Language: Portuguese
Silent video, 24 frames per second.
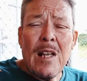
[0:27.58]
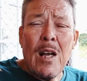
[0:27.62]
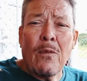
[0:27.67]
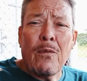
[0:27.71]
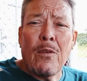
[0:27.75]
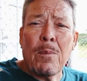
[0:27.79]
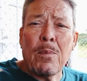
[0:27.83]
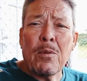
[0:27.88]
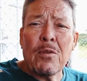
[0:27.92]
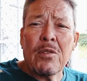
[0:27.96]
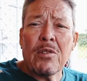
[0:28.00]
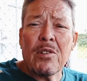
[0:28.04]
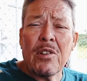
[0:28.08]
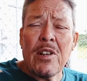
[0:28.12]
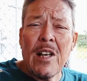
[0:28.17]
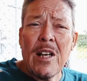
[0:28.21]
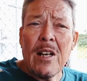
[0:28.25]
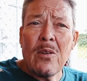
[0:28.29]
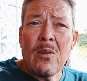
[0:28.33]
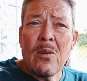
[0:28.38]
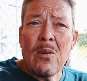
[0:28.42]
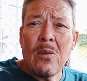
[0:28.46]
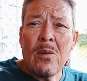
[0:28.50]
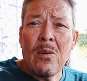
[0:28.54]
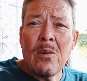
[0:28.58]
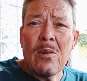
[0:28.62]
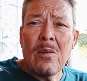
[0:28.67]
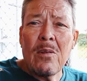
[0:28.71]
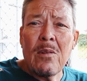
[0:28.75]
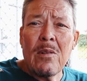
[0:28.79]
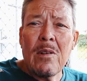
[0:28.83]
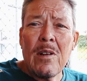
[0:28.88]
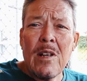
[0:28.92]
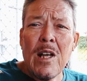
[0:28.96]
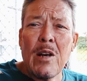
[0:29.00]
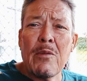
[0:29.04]
eu vou para o céu,
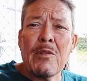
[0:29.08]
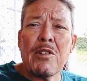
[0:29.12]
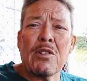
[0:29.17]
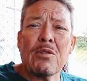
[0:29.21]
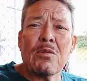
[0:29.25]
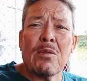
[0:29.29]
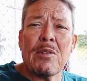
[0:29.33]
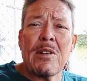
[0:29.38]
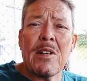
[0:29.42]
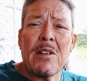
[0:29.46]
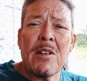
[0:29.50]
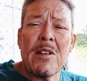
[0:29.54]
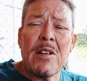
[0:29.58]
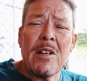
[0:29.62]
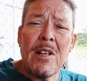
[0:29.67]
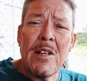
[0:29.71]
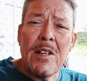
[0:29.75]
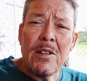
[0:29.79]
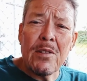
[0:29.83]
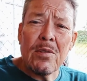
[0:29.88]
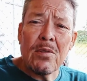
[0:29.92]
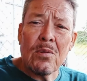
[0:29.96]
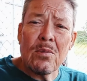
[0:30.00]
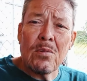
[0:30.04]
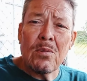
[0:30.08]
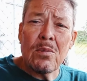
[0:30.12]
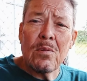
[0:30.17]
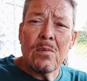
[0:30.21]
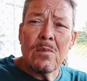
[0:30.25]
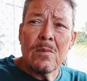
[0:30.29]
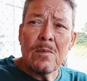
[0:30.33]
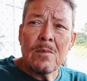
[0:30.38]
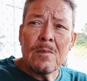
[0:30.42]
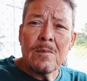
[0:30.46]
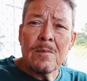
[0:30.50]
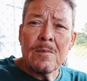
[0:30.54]
eu estou em Cristo,
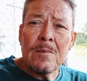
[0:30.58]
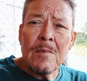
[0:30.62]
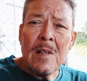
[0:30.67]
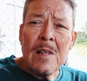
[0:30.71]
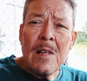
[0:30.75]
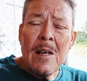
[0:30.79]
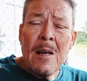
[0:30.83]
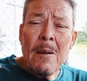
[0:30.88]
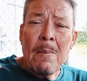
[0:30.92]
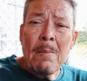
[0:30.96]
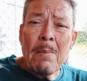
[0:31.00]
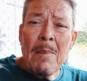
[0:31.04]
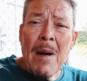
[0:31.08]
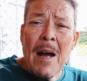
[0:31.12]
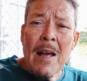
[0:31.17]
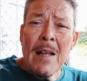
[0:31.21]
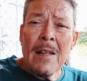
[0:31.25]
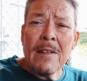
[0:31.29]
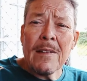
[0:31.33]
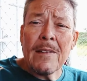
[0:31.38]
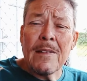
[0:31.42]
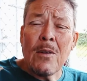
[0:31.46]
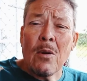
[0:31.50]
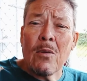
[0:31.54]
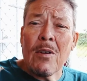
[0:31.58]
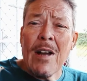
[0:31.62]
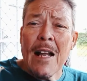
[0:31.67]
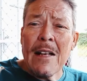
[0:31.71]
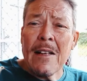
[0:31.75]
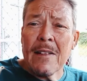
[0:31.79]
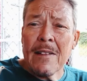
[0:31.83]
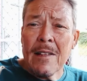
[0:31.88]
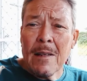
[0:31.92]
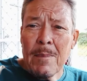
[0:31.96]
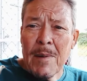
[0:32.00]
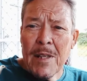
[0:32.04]
mas não
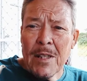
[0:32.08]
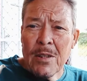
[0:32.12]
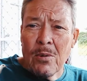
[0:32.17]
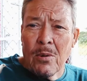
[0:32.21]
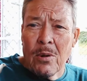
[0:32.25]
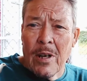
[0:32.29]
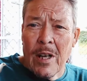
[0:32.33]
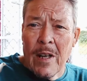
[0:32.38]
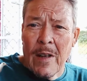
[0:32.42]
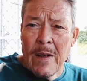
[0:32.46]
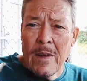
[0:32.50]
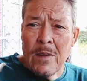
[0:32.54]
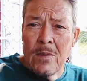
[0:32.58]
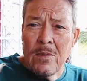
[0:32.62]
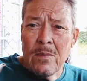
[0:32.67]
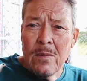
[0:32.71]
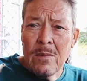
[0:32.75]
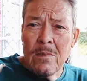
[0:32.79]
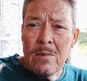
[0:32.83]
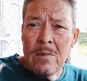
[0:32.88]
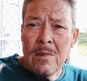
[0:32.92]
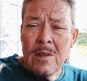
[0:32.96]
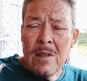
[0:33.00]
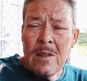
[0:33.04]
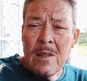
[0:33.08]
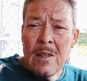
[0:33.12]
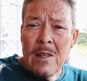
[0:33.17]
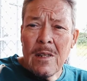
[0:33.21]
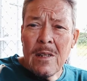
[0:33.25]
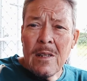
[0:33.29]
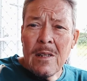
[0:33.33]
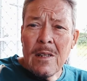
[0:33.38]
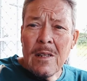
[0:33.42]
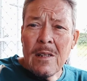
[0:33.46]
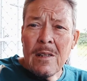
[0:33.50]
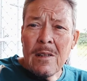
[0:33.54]
querem saber do reino,
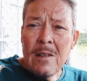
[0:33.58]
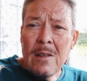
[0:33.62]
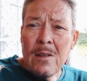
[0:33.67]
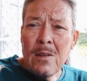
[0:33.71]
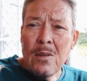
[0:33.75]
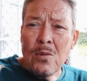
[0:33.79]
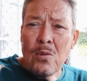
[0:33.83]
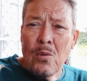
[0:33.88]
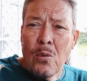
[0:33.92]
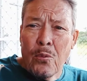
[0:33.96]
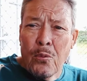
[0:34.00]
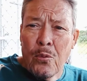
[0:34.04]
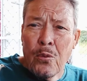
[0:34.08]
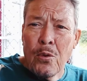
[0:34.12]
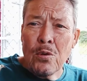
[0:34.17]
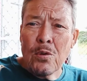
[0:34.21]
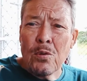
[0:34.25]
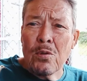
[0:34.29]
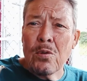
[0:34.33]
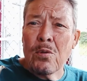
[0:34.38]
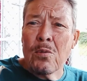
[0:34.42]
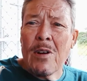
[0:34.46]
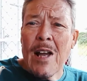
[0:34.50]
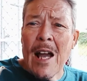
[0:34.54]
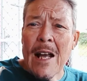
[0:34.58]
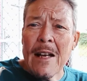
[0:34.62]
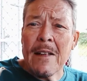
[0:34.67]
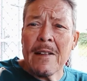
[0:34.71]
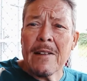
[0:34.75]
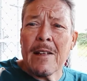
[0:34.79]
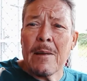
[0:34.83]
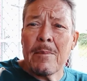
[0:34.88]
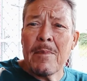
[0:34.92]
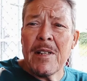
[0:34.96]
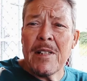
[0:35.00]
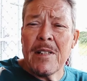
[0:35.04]
no fundo não querem
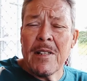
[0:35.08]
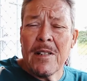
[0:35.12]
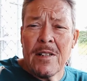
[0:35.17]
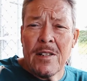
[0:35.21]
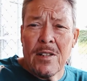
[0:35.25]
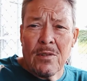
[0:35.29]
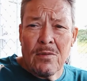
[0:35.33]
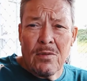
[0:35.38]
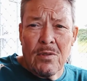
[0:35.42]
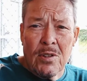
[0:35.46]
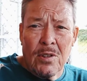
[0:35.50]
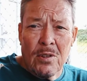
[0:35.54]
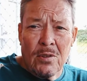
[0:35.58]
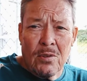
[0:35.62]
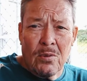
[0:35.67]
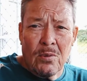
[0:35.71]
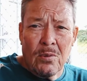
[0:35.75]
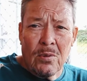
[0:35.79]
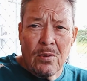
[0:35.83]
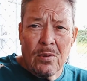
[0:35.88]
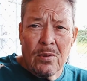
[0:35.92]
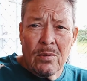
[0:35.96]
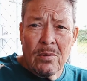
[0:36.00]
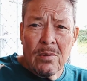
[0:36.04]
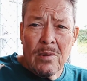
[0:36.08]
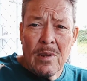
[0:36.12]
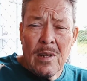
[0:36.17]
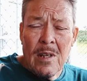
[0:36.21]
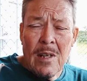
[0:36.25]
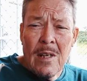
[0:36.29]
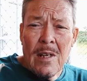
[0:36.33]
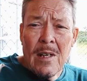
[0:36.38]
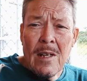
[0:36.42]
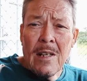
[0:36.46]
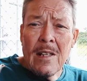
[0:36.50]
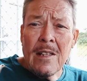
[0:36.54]
saber de Cristo Jesus,
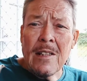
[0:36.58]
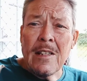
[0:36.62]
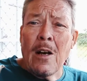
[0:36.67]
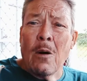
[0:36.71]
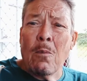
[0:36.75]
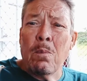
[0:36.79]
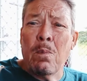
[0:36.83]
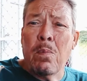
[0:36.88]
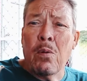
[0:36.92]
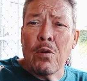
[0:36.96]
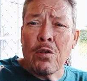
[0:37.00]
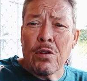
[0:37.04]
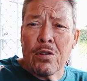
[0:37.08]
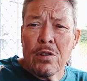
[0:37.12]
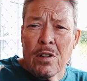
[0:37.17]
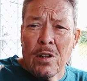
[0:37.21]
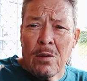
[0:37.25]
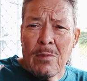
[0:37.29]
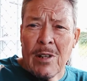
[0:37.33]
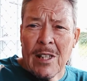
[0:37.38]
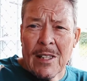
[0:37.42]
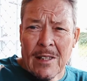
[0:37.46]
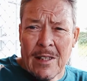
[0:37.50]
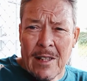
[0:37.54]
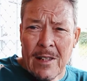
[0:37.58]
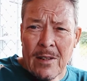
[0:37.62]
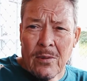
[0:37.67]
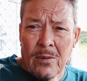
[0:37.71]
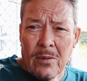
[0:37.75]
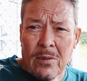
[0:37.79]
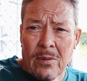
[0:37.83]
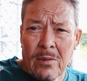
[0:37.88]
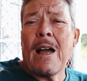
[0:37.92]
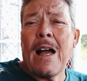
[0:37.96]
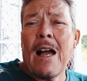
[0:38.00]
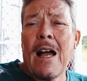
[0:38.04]
não buscam a
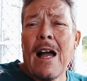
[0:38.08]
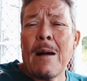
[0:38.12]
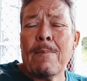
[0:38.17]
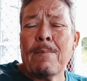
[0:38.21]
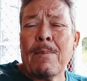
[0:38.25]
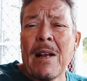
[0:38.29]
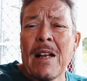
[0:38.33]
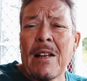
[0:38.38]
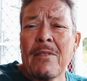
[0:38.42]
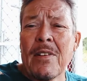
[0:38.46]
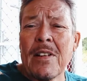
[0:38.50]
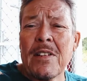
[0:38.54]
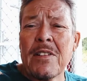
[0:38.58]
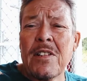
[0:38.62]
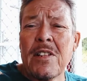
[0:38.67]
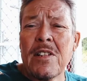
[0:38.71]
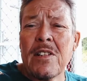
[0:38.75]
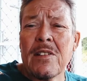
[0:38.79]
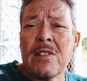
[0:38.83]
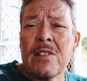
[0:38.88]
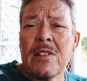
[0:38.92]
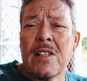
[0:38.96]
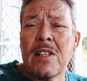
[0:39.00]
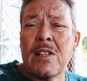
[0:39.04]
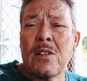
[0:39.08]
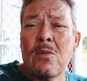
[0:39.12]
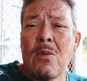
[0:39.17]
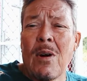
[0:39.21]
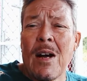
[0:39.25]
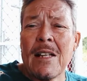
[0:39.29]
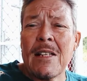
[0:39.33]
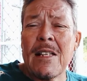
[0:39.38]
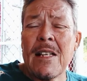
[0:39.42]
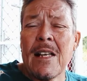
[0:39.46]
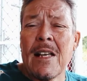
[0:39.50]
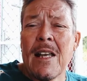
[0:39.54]
Deus. A palavra diz que não
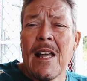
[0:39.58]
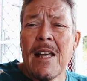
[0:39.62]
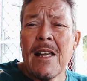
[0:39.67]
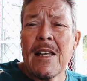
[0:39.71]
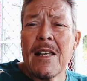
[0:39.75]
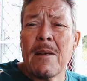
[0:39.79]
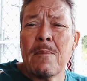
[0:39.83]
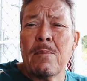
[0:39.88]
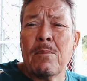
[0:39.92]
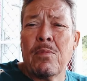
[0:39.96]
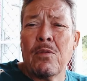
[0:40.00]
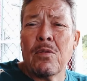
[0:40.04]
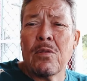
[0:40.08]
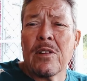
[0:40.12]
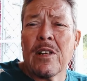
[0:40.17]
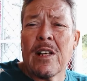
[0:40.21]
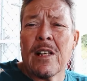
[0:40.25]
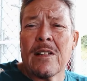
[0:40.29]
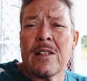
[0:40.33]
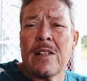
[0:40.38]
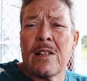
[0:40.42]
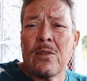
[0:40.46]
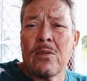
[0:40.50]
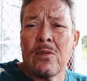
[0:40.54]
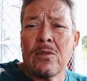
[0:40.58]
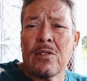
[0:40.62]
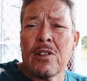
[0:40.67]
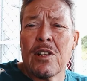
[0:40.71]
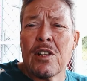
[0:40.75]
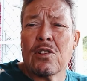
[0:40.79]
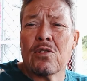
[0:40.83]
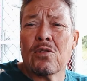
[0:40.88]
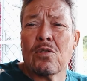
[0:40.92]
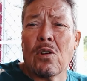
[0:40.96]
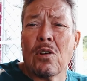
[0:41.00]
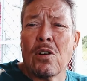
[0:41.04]
há ninguém que busca a Deus,
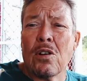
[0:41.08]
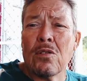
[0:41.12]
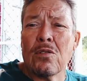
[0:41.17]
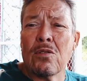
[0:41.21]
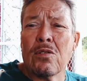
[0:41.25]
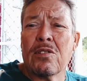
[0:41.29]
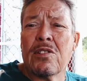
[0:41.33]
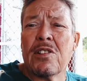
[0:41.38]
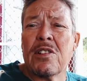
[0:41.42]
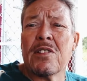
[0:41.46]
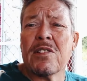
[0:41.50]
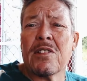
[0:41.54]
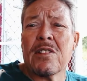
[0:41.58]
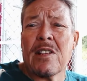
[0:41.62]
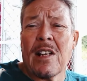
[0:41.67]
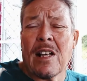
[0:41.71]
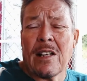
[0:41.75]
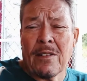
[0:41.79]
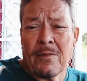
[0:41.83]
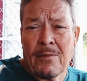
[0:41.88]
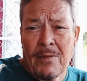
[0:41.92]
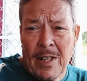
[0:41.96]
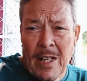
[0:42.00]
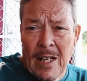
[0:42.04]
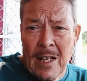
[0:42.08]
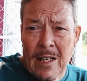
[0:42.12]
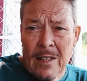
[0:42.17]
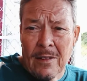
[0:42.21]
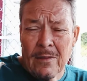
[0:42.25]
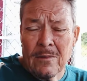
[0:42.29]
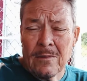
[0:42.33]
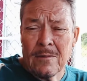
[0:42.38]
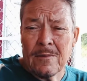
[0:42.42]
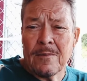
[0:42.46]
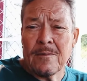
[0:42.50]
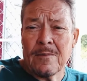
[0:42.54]
que todos se
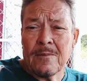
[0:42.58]
extraviaram.